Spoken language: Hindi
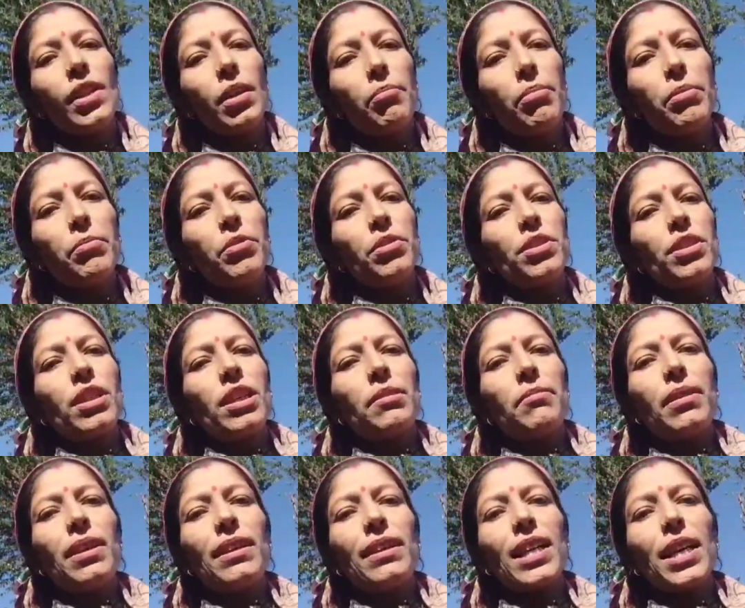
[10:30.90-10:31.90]
तब भी मुझे
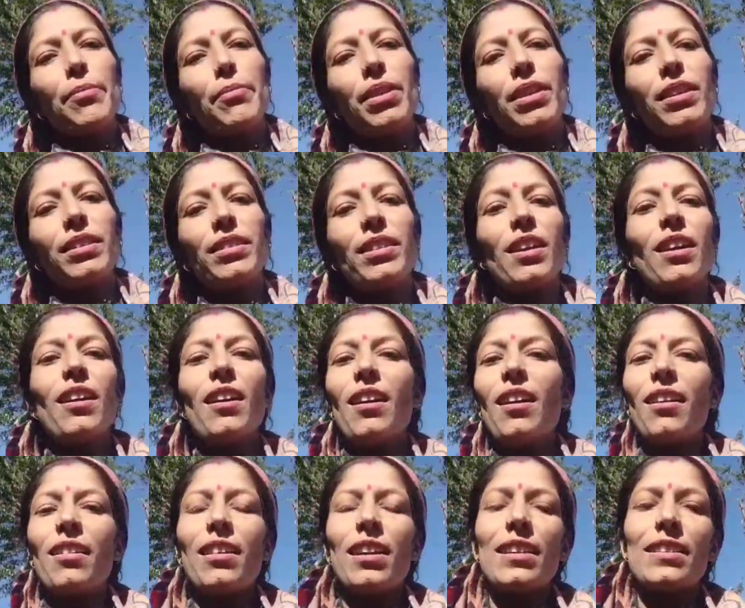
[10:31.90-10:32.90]
कई बार टाइम नहीं लगता
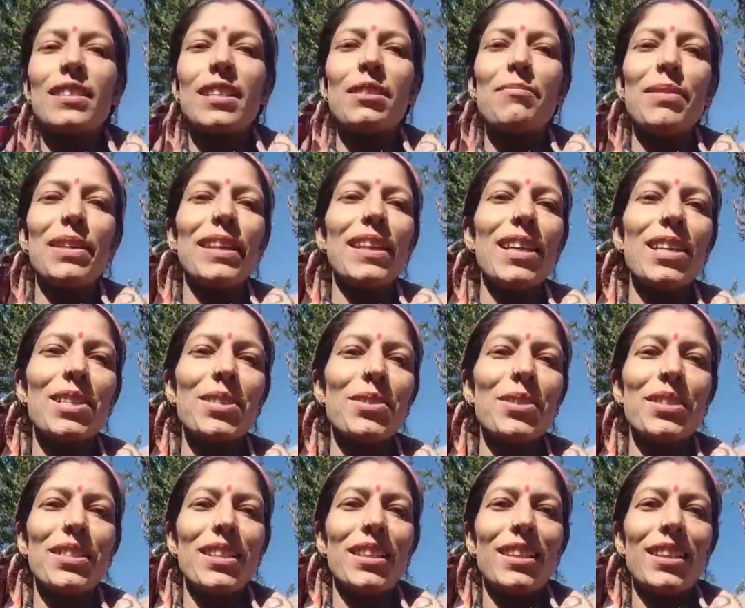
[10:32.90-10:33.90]
और आजकल मैं क्या
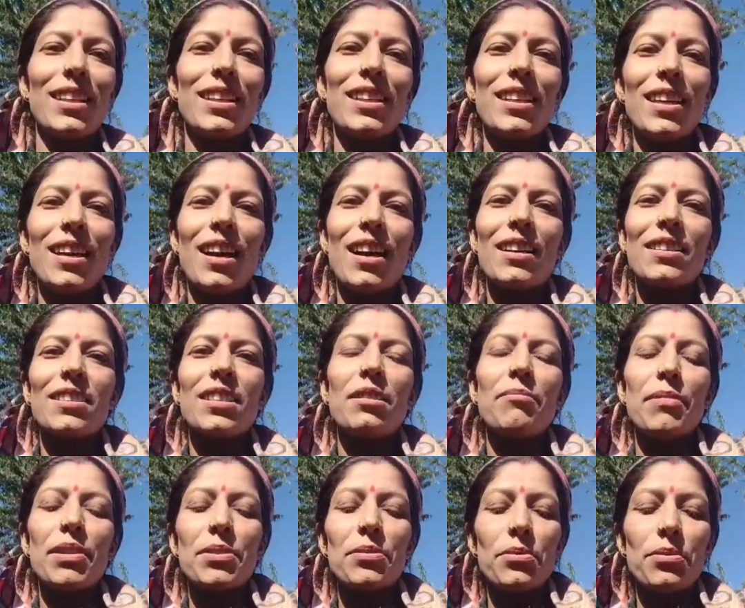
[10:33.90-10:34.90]
सोच रही थी कि
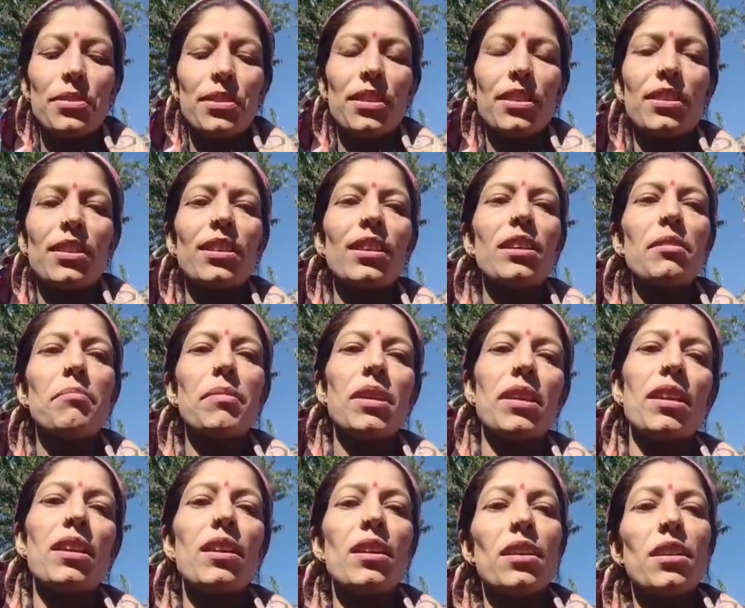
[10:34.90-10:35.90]
आजकल मैं सोच रही थी कि
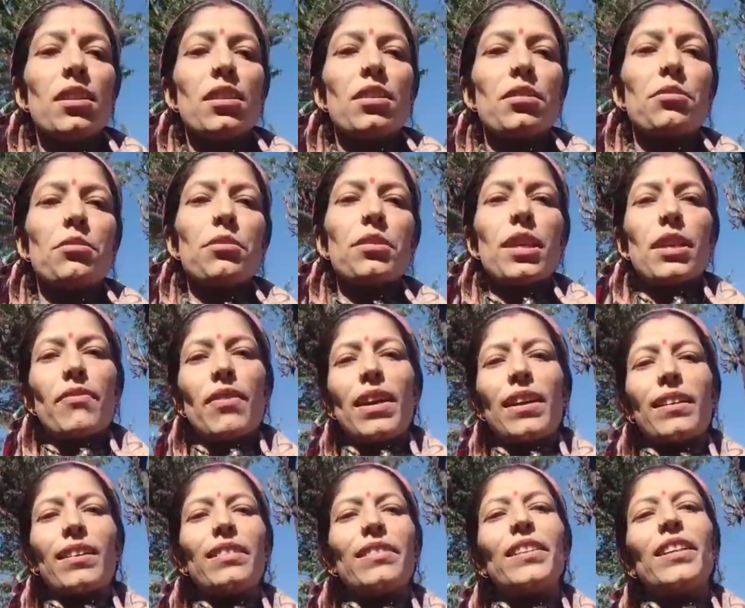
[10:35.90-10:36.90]
मेरे जो
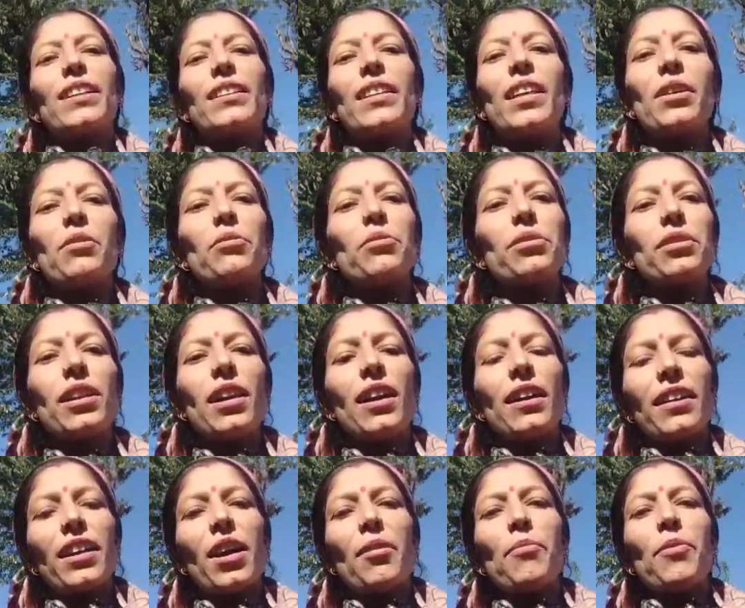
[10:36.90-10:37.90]
सर्वाइकल दर्द है उसका
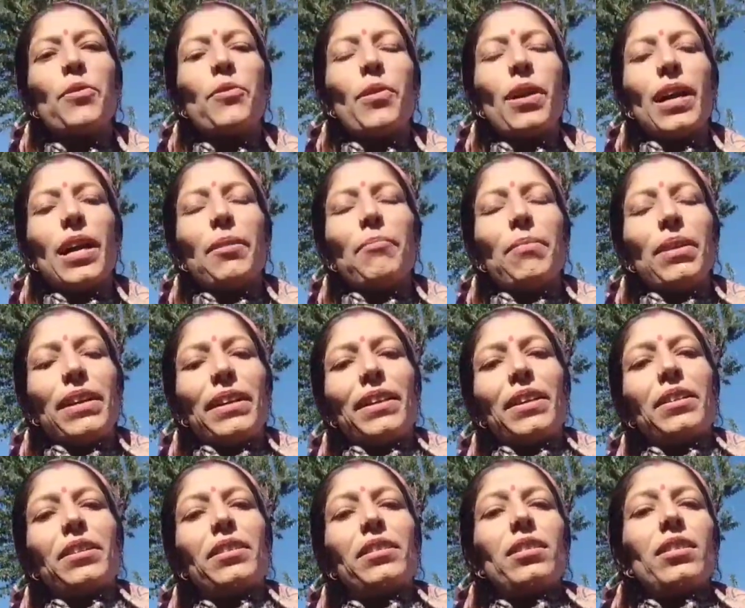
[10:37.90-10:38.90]
आराम हुआ है
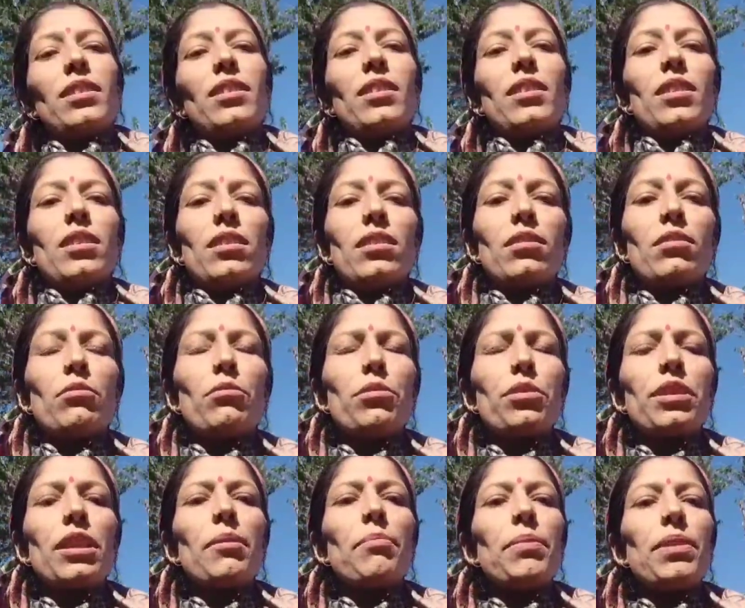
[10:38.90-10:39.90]
बट
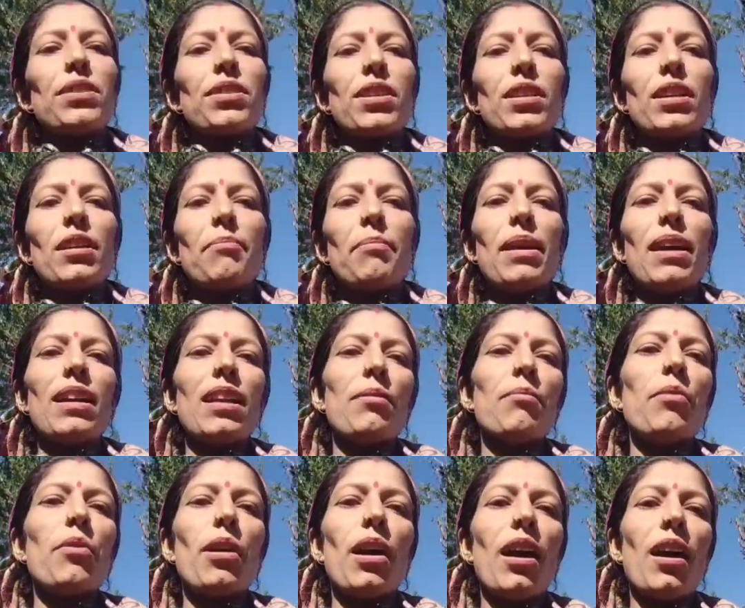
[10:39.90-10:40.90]
उसके पीछे ना
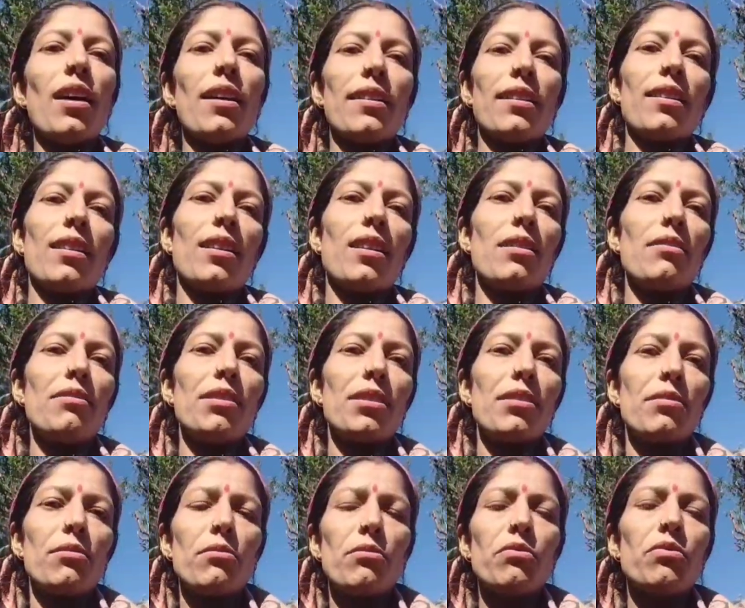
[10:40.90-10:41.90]
पहले बुखार रहा
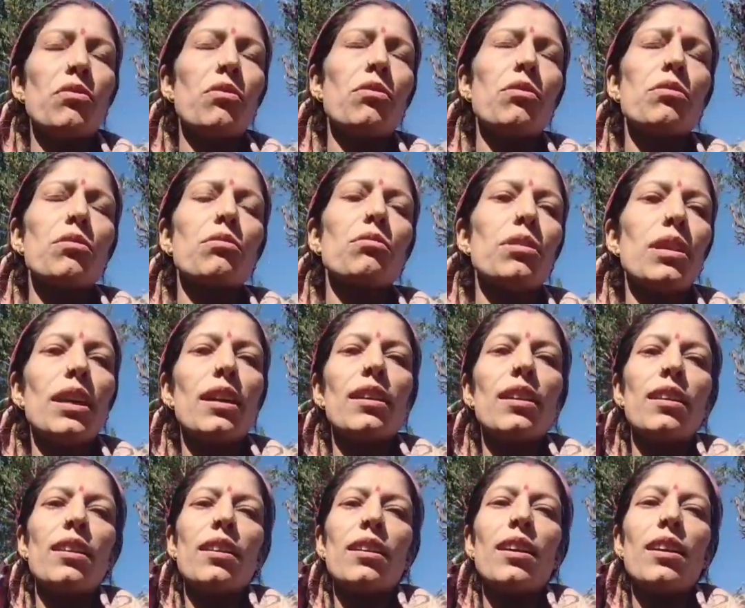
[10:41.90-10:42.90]
फिर वो
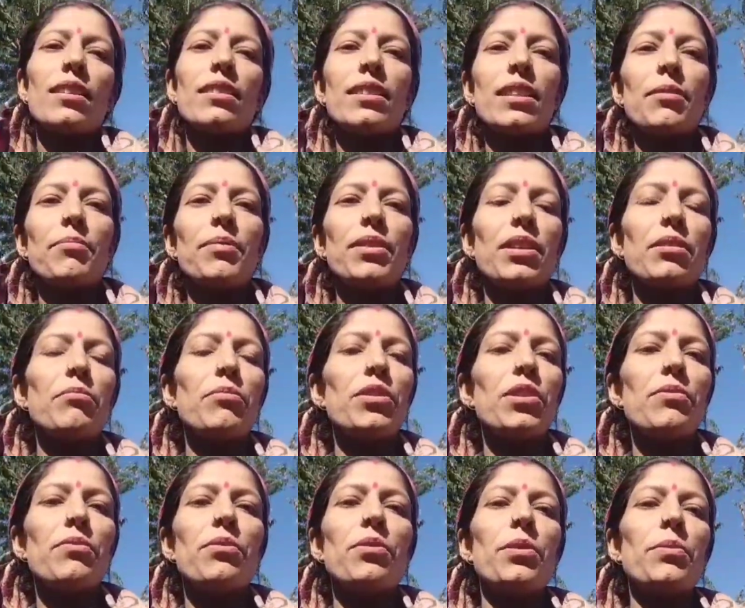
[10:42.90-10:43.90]
सुधरने लगा तब तक
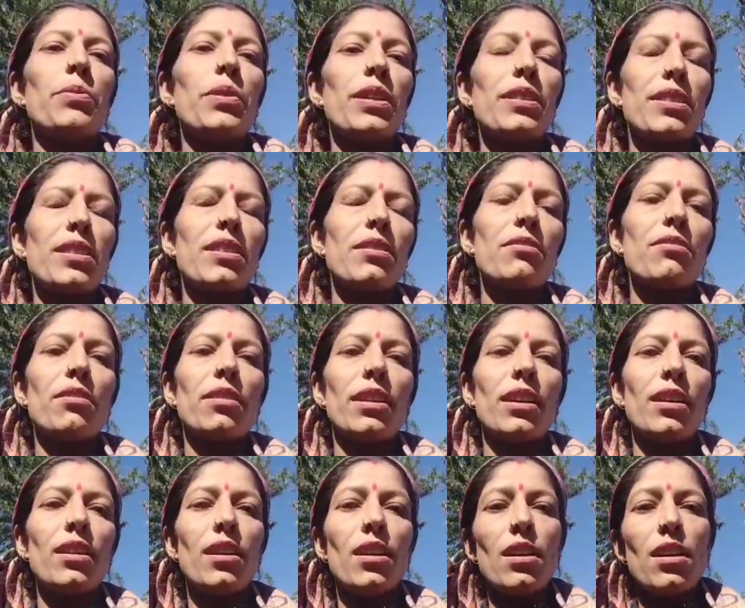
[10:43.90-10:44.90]
मुझे फूड पॉइजनिंग हो
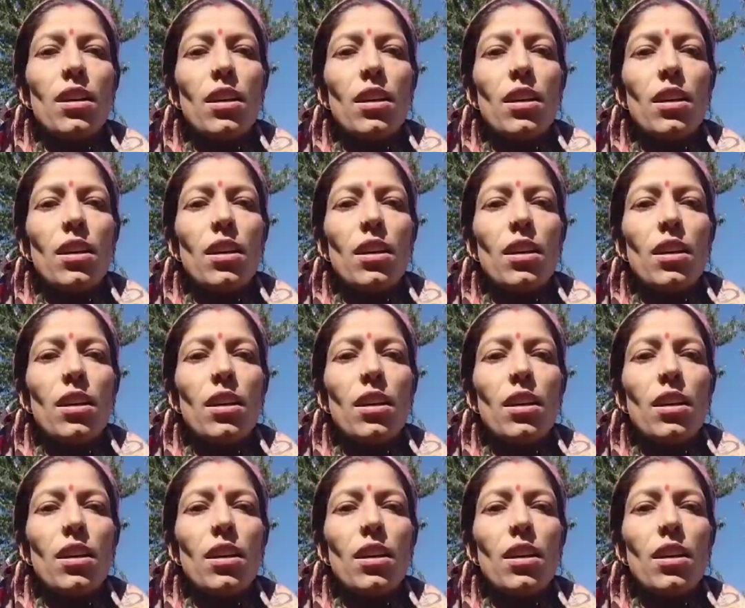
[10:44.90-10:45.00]
गया